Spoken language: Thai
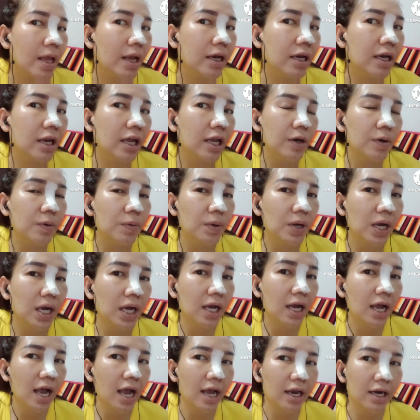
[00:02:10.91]
ให้ดู
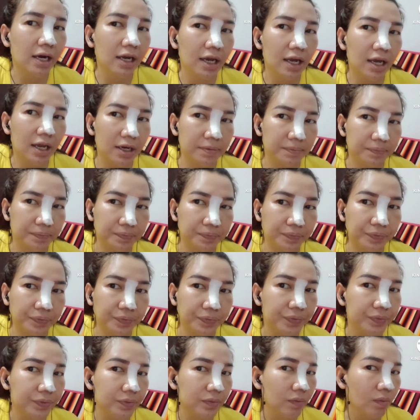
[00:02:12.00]
ข้า
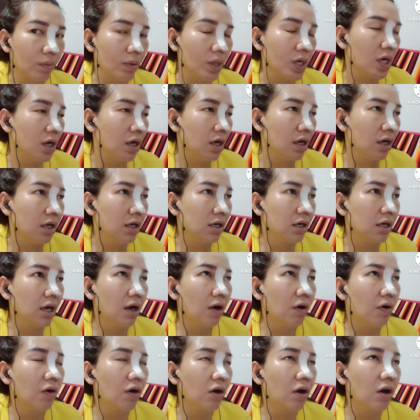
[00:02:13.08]
งๆเขา
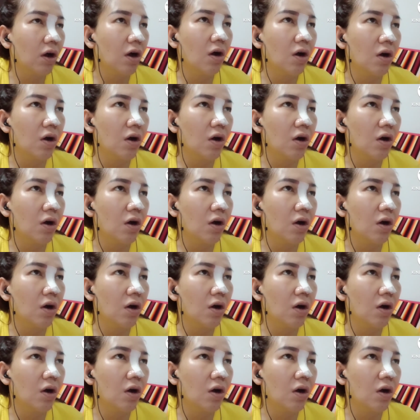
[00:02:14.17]
ก็